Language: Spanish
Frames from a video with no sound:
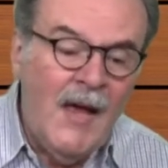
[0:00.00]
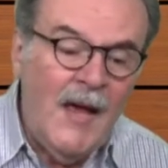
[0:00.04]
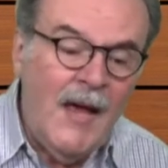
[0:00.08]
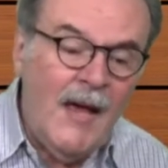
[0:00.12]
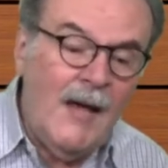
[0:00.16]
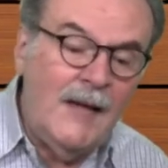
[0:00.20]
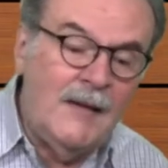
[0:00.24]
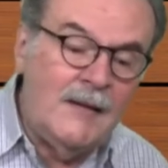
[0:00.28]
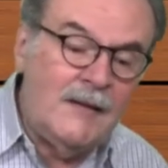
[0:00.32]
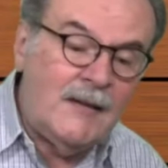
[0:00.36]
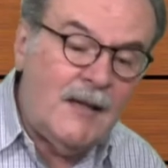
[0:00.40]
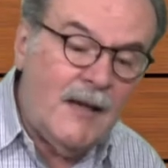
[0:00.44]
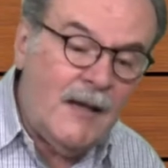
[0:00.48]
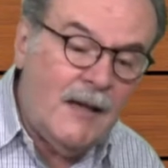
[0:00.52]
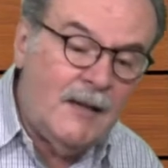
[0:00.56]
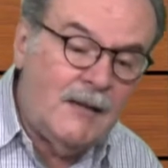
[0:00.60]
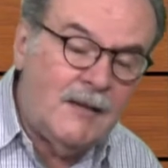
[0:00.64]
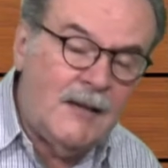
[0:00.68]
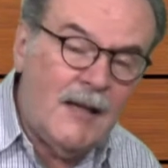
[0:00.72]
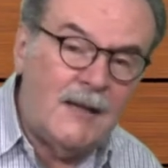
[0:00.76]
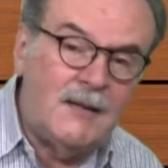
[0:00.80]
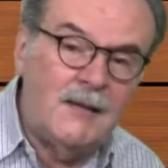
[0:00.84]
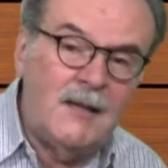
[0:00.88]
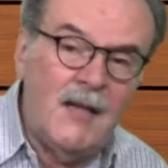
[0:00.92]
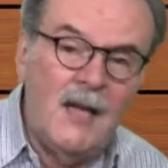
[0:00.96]
Entre
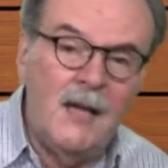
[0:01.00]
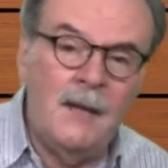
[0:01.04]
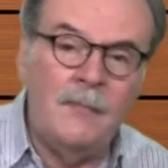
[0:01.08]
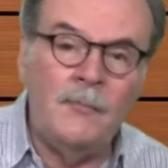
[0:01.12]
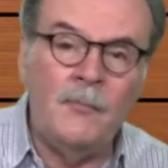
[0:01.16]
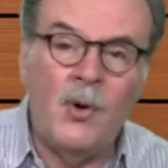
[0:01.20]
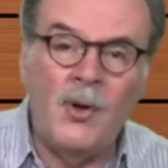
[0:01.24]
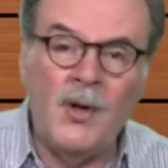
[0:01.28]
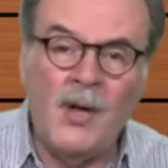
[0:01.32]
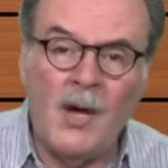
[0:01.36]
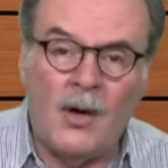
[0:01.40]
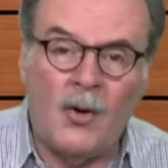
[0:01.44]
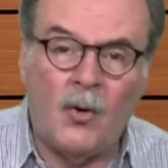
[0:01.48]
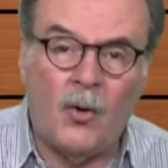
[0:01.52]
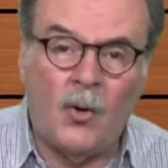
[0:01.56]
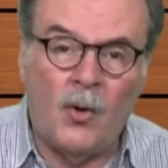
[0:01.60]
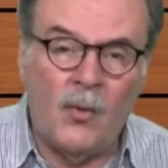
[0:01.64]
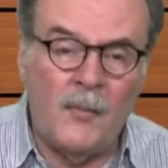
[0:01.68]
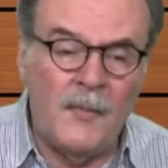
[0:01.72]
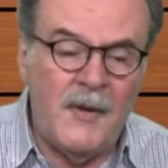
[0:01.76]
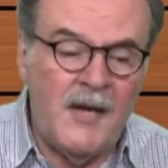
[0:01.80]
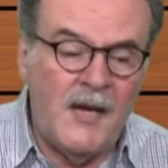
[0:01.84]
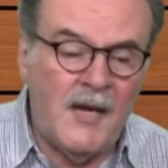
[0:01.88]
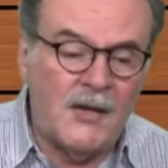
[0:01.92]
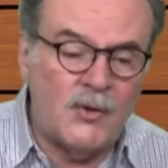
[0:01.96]
estatismo y
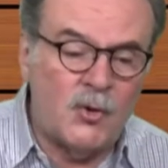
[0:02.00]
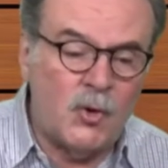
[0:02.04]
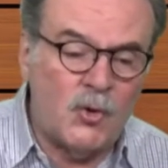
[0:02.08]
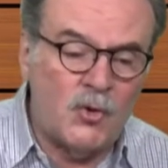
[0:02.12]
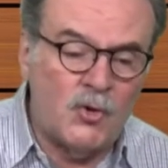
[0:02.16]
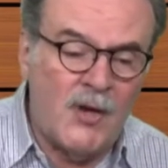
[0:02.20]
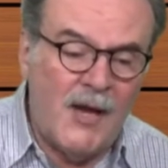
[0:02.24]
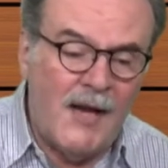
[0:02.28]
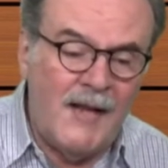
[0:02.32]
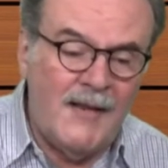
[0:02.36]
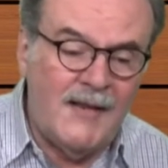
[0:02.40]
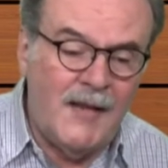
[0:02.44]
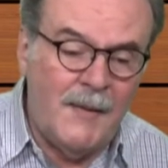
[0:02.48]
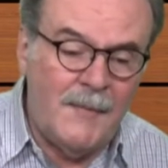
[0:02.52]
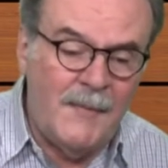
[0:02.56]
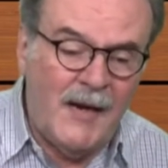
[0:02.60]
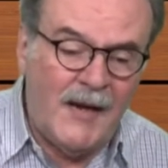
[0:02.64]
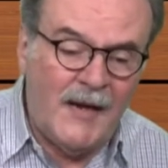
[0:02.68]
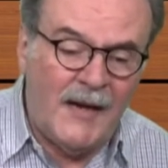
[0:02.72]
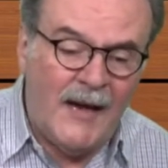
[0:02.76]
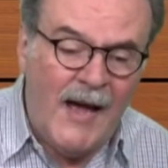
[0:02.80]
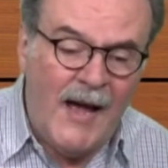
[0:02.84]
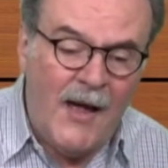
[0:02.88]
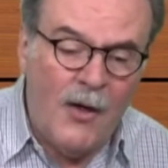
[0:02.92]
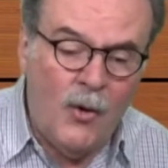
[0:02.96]
economía social de
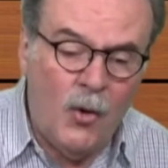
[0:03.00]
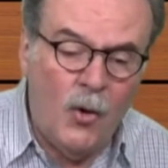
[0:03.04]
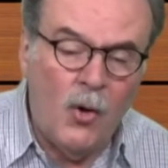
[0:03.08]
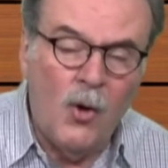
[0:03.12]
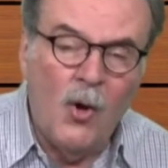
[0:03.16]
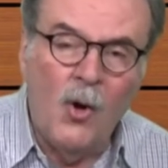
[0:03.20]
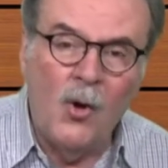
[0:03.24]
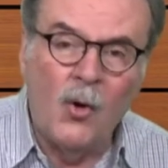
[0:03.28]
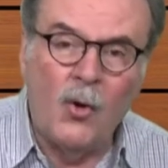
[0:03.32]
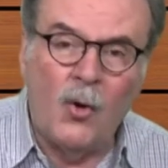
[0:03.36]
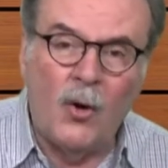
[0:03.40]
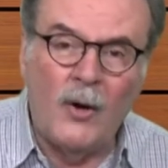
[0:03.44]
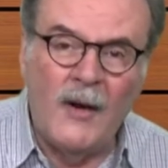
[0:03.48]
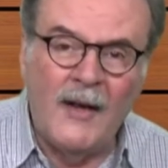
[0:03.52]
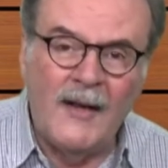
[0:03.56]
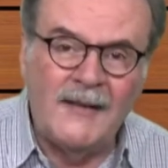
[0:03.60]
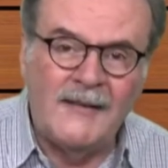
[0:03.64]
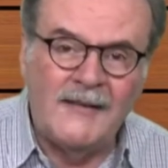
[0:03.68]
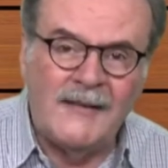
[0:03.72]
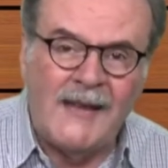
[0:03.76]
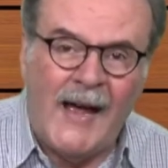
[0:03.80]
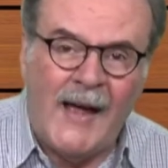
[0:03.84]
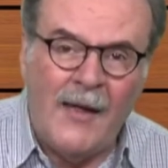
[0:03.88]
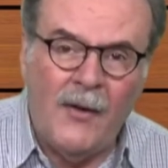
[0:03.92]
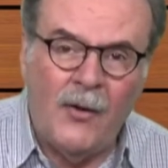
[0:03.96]
mercado con
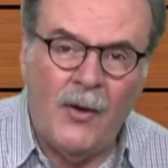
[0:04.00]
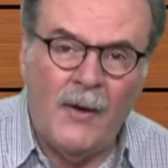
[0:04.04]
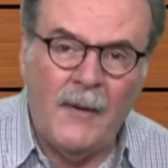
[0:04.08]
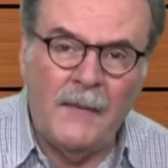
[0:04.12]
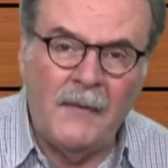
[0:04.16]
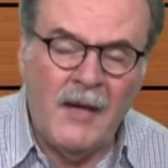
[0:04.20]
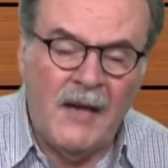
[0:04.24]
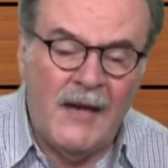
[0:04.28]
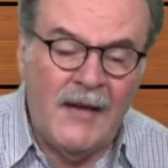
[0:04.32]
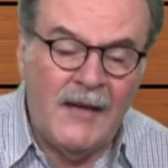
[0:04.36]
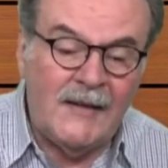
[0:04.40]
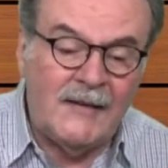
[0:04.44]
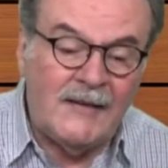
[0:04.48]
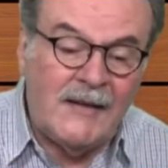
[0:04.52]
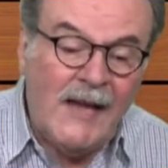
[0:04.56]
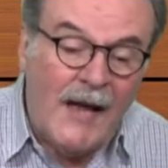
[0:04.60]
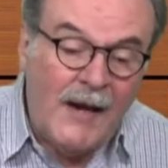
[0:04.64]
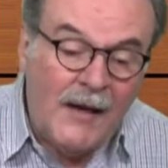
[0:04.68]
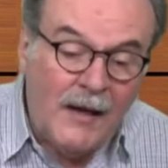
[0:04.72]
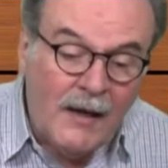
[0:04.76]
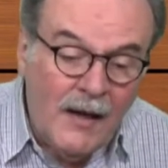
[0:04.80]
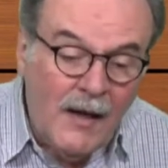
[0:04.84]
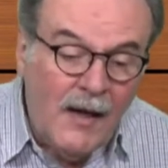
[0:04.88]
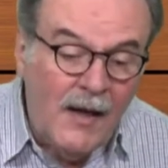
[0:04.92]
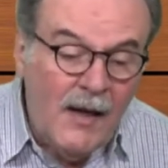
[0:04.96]
estado de
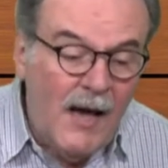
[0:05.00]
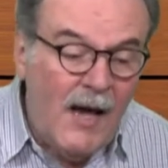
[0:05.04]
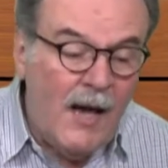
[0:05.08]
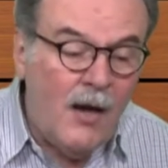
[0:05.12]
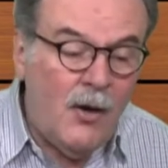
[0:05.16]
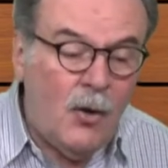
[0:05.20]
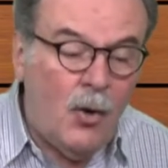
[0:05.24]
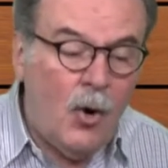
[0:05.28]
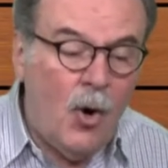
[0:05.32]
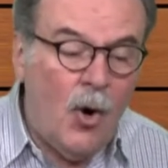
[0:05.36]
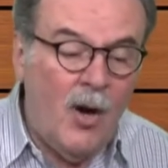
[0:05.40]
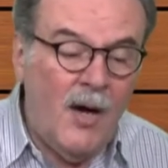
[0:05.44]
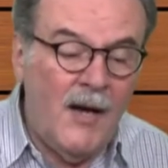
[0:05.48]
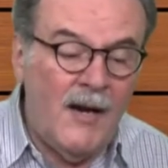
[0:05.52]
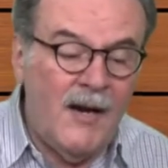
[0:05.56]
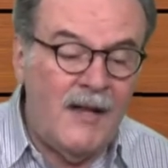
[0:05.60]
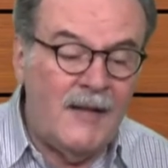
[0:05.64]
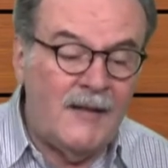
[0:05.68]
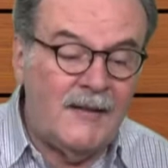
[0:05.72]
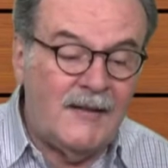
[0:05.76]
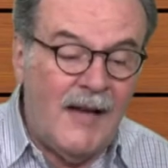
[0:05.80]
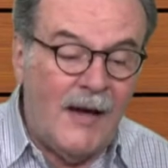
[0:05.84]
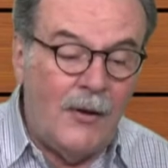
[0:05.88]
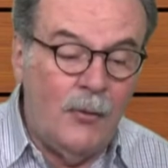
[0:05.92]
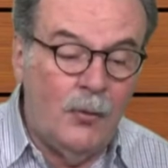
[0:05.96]
bienestar, escojan
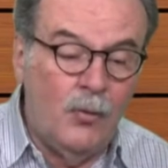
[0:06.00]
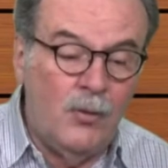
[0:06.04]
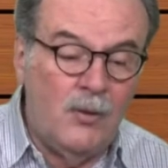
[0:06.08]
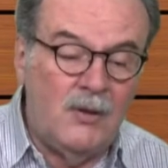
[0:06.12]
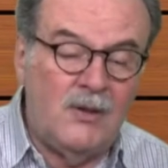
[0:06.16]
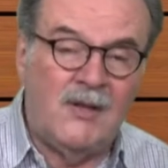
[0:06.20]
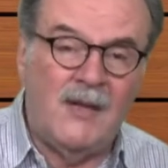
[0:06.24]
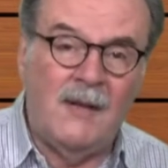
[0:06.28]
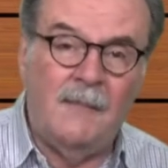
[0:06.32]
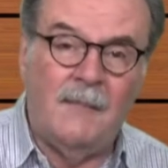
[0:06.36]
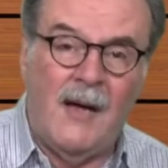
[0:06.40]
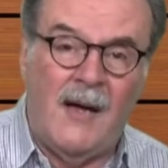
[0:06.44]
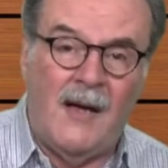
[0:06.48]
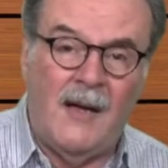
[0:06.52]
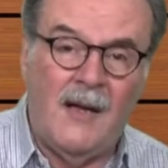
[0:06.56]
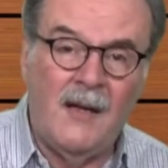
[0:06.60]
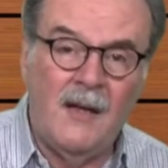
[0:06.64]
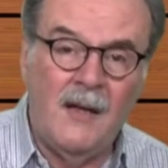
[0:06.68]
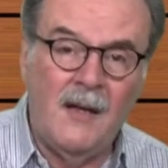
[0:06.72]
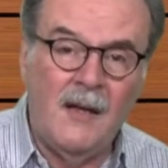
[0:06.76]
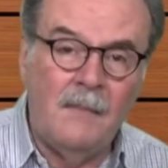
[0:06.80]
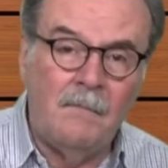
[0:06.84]
esta última